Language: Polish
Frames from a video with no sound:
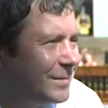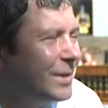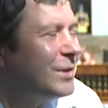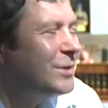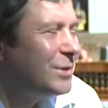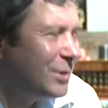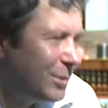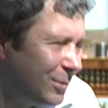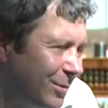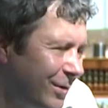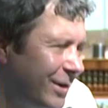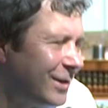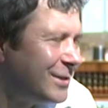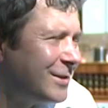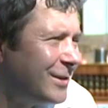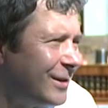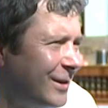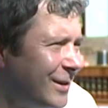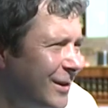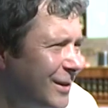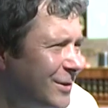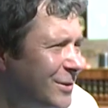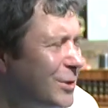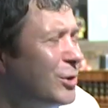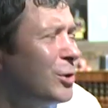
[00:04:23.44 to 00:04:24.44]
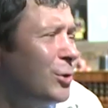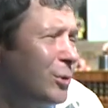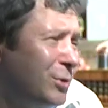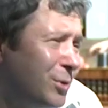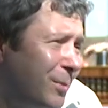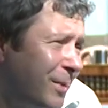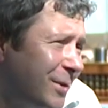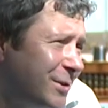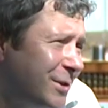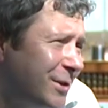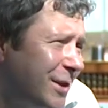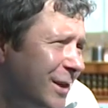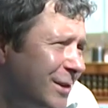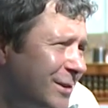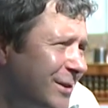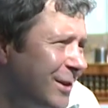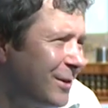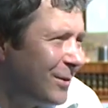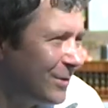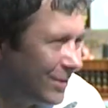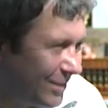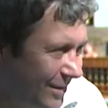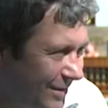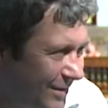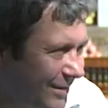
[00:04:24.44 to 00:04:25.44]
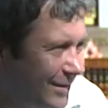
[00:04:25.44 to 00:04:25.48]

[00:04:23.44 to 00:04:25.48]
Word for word: Dziękuję serdecznie, do zobaczenia za rok.